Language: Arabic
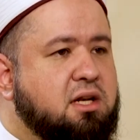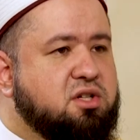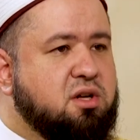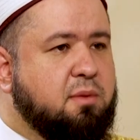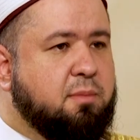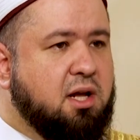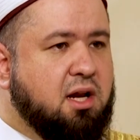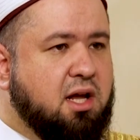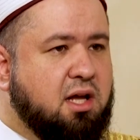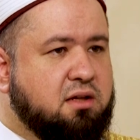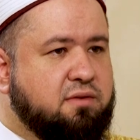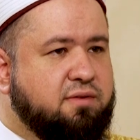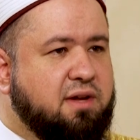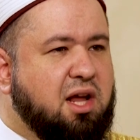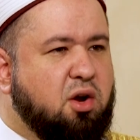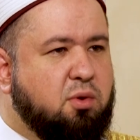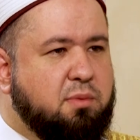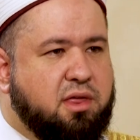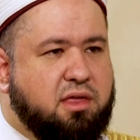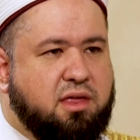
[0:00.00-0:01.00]
الجمرات في
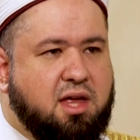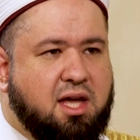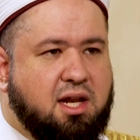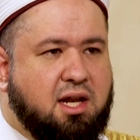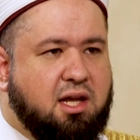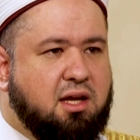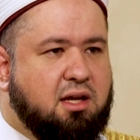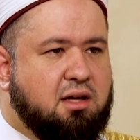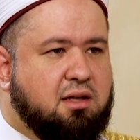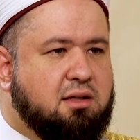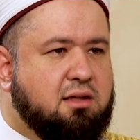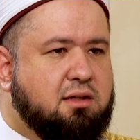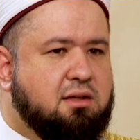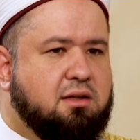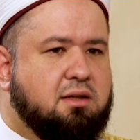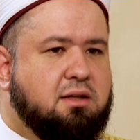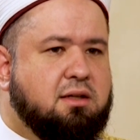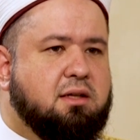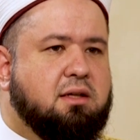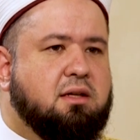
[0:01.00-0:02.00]
اليوم الثاني
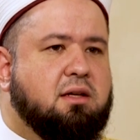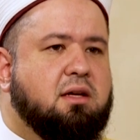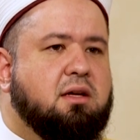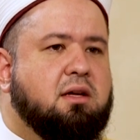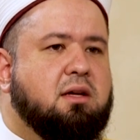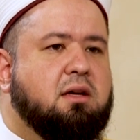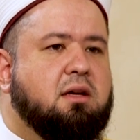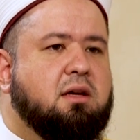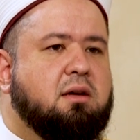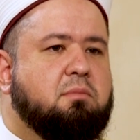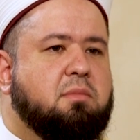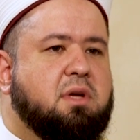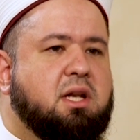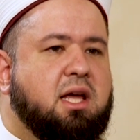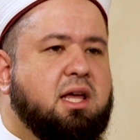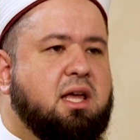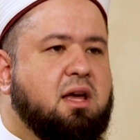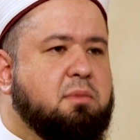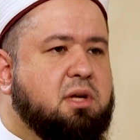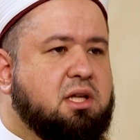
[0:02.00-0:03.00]
من
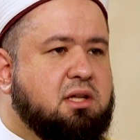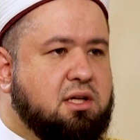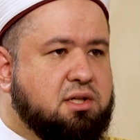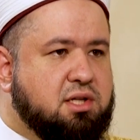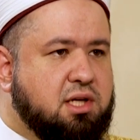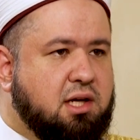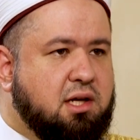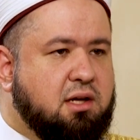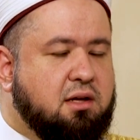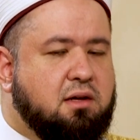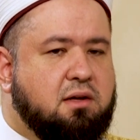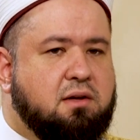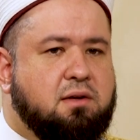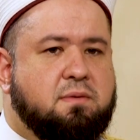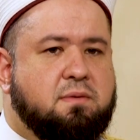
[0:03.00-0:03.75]
أيام التشريق